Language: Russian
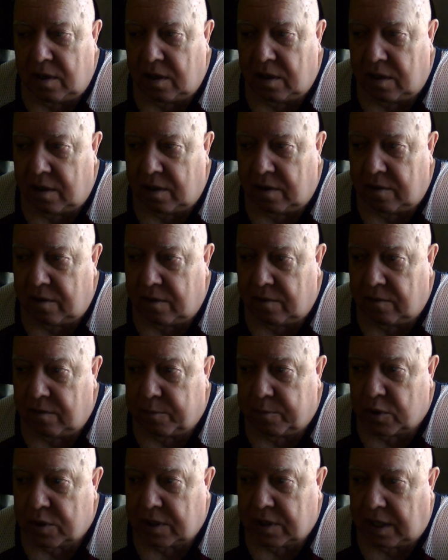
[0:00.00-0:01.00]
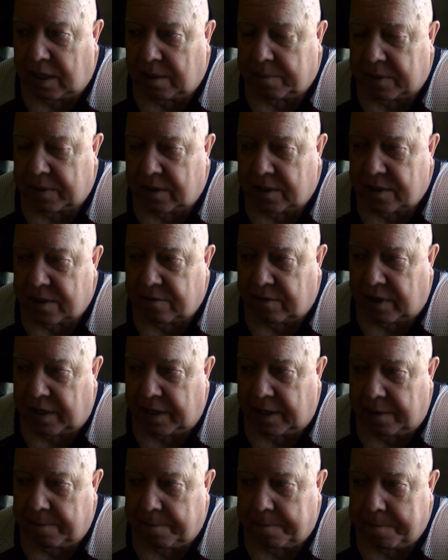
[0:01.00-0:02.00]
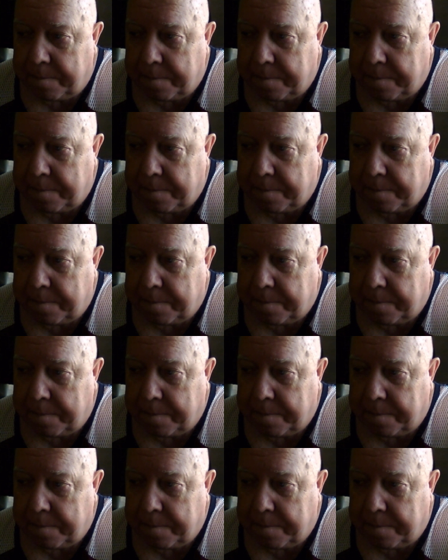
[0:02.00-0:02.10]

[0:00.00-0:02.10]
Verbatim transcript: э, выпускал под названием